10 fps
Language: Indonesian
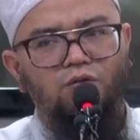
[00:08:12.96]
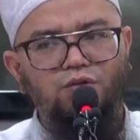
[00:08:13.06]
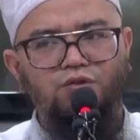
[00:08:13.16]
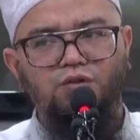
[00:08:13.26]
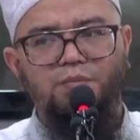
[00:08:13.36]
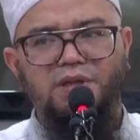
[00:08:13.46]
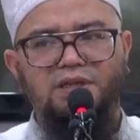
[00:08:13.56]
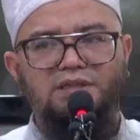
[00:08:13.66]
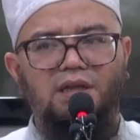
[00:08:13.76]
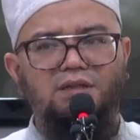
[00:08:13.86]
untuk
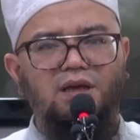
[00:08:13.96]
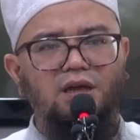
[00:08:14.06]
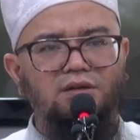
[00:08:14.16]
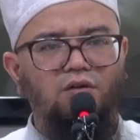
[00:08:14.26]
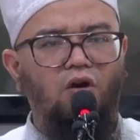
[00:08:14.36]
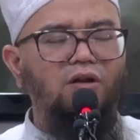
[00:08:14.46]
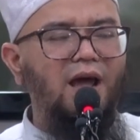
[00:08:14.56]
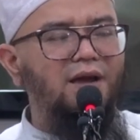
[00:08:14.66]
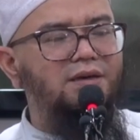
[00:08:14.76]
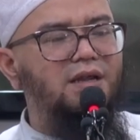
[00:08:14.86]
menyesatkan
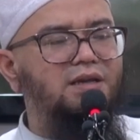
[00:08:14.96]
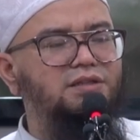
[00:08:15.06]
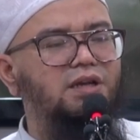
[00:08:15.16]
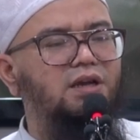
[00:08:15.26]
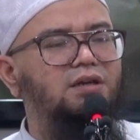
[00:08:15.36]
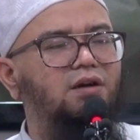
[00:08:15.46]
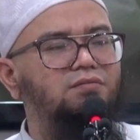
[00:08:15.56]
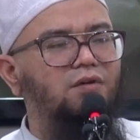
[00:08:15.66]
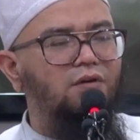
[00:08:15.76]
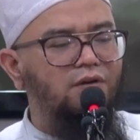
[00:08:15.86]
orang dari jalan
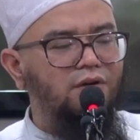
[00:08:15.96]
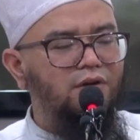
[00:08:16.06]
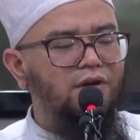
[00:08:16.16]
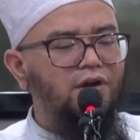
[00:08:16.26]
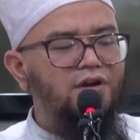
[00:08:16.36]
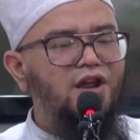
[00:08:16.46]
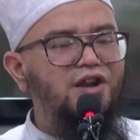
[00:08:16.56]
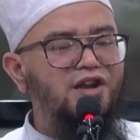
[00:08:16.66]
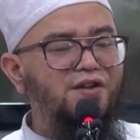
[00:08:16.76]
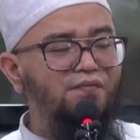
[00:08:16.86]
Allah.
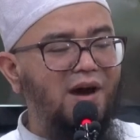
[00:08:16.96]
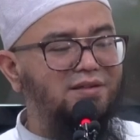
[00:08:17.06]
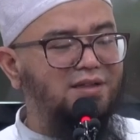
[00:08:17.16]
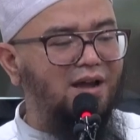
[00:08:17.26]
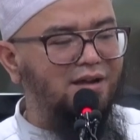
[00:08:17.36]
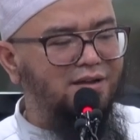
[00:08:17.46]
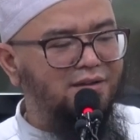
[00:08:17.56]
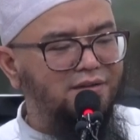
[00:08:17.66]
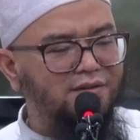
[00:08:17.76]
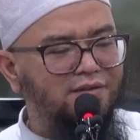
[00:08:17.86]
Dan ini fakta.
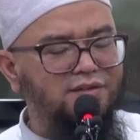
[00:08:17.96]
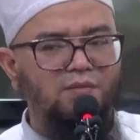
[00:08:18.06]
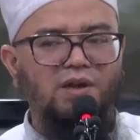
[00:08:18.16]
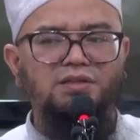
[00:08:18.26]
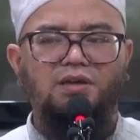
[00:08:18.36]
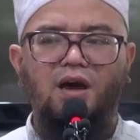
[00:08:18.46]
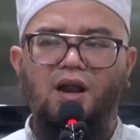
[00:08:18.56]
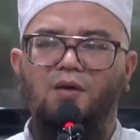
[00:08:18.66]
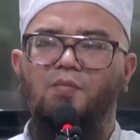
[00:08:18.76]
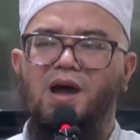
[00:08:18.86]
Zaman
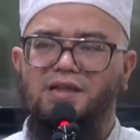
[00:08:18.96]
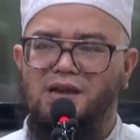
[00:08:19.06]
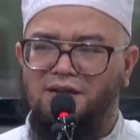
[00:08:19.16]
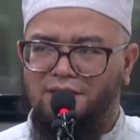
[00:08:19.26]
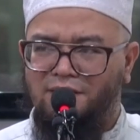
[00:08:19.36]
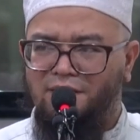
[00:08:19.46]
sekarang banyak.